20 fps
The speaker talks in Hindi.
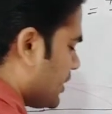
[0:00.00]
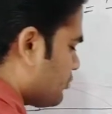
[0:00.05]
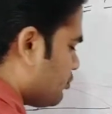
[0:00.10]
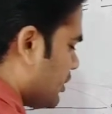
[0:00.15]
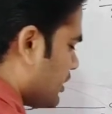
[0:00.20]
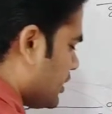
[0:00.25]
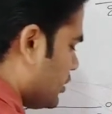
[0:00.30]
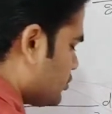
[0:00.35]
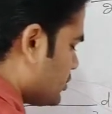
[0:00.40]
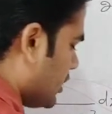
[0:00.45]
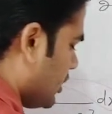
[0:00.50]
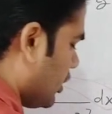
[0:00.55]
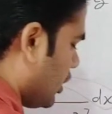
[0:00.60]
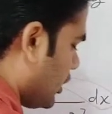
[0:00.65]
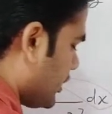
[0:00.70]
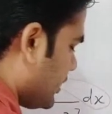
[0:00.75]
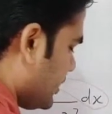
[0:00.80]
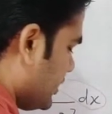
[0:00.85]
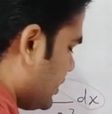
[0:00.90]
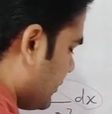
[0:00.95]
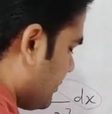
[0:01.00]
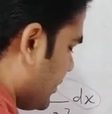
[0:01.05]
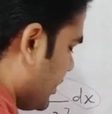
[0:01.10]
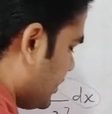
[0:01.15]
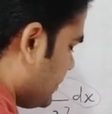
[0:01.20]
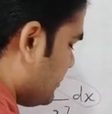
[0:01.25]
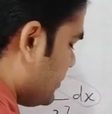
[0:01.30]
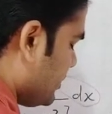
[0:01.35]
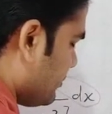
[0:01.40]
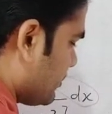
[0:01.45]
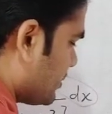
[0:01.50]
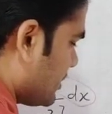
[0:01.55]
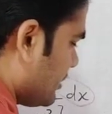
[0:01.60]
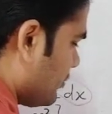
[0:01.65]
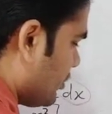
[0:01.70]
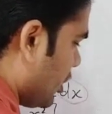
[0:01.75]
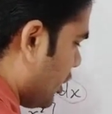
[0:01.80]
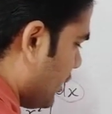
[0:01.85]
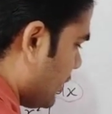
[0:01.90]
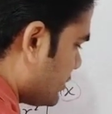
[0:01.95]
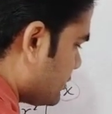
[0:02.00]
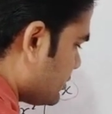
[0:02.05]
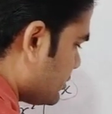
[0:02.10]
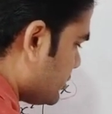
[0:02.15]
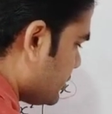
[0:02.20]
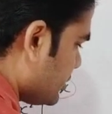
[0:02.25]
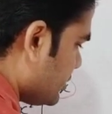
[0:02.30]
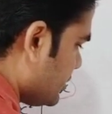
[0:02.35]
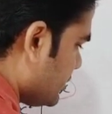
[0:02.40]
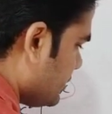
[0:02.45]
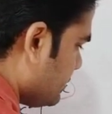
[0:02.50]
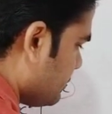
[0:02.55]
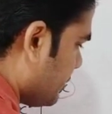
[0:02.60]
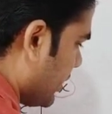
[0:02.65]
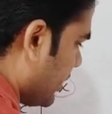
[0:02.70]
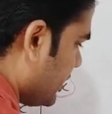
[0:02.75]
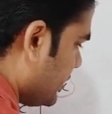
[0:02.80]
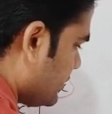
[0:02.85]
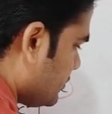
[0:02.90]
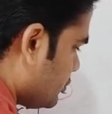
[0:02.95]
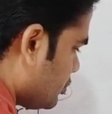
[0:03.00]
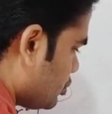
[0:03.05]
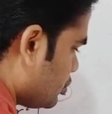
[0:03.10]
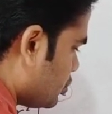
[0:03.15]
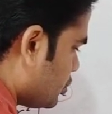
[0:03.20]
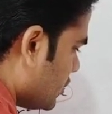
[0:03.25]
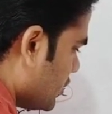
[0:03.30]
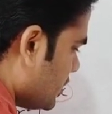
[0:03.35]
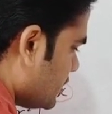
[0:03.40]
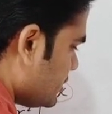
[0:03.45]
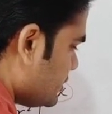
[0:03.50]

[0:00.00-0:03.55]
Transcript: फॉर्मूला क्या होता है लॉग ए अपान बी मतलब लॉग थ्री बाई टू